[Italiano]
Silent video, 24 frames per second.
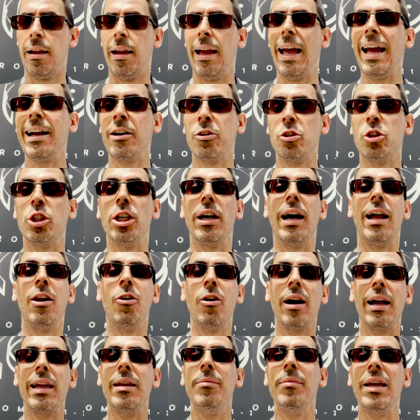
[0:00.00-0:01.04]
Eccoci,
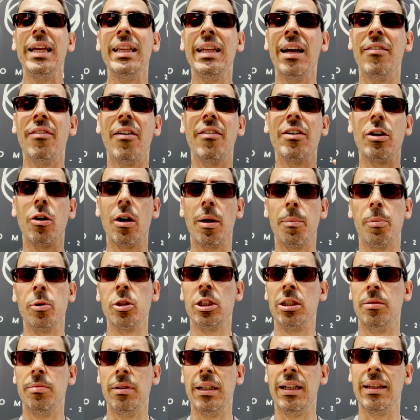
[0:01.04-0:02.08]
allora i media avevano la
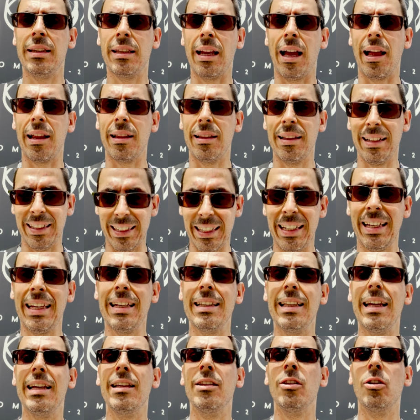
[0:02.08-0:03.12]
possibilità,
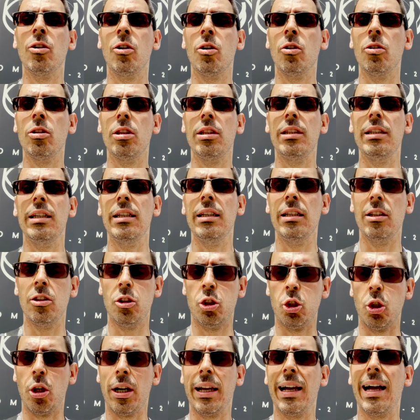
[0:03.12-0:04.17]
richiedendolo, di
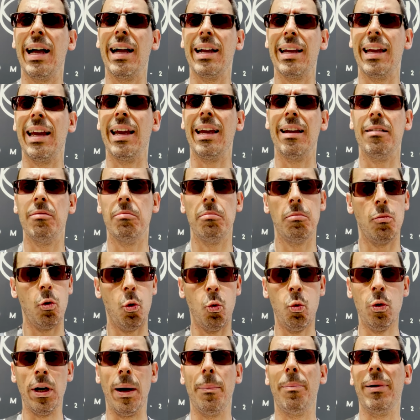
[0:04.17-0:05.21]
giocare
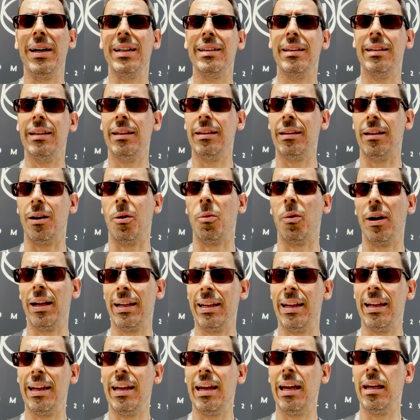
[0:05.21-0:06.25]
una partita,
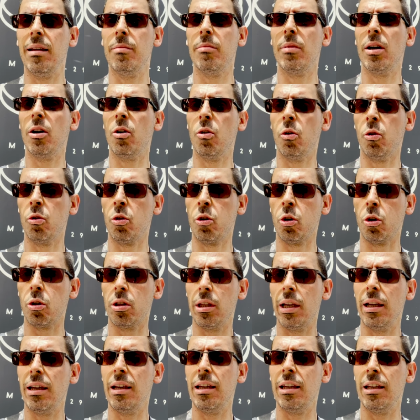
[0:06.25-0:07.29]
qualche game contro
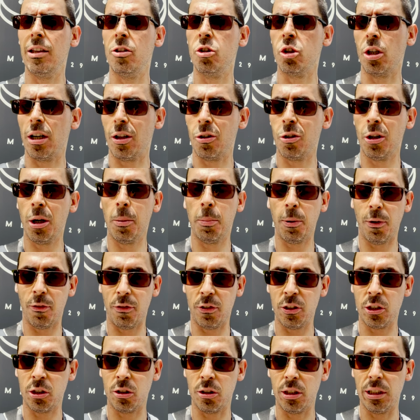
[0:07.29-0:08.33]
dei giocatori
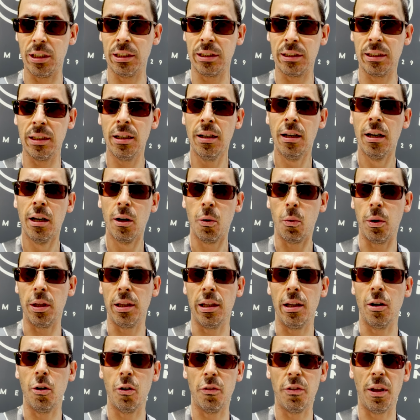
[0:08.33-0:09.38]
professionisti,
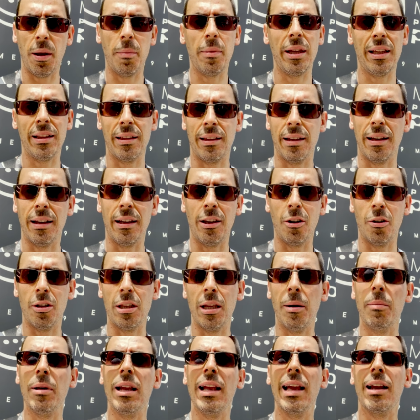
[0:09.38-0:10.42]
quindi ovviamente io ed
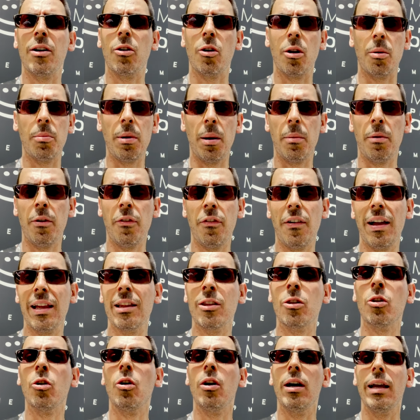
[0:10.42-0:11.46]
Emiliano l'abbiamo
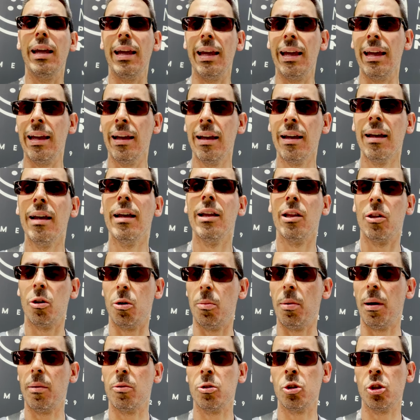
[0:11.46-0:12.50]
fatto e
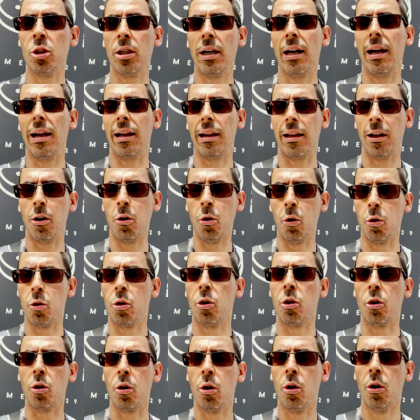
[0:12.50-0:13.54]
dobbiamo giocare
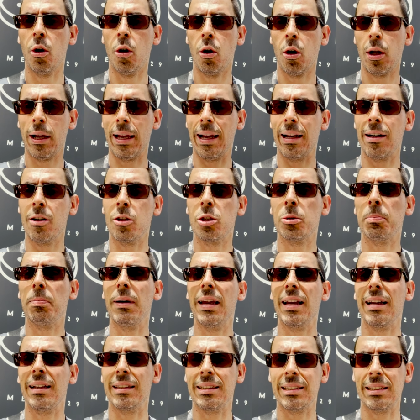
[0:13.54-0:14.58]
contro Carlos
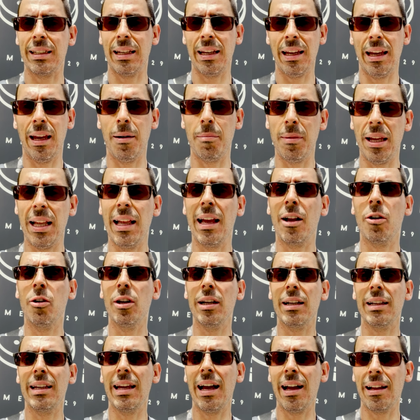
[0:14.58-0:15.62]
Perez e Emiliano
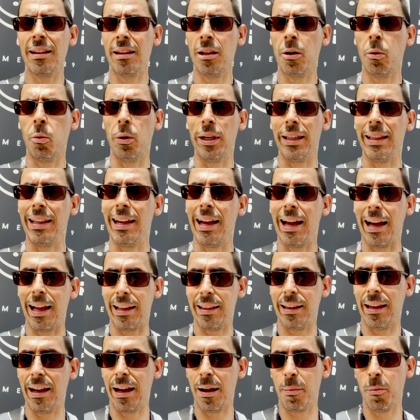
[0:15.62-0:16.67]
Iriart, quindi
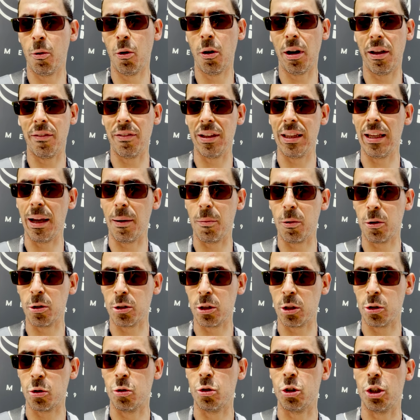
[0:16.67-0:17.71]
andiamo e vediamo
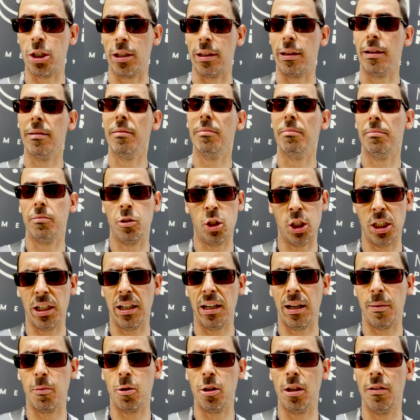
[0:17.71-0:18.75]
cosa succede.
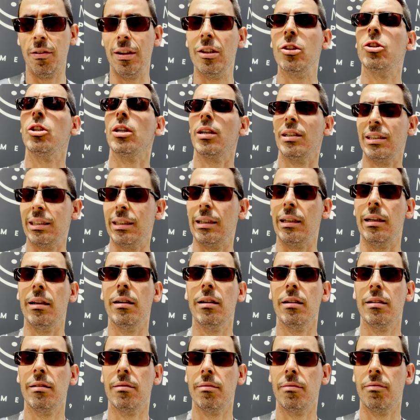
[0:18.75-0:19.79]
Cercheremo di vincere, sì.
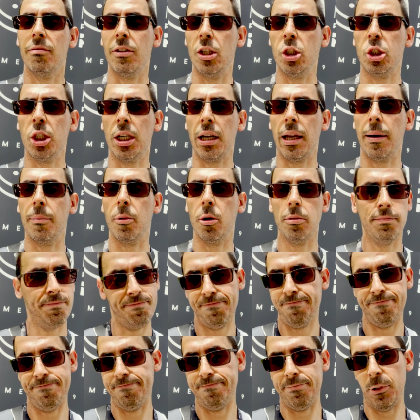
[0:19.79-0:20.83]
Vinceremo?
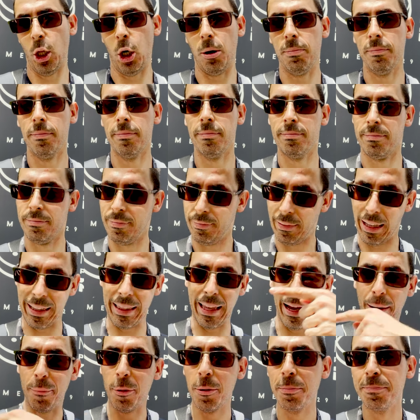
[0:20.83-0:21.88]
No.
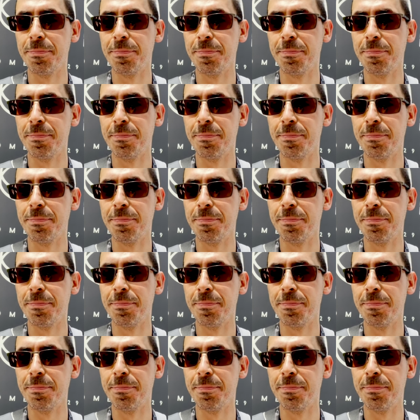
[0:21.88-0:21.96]
Andiamo.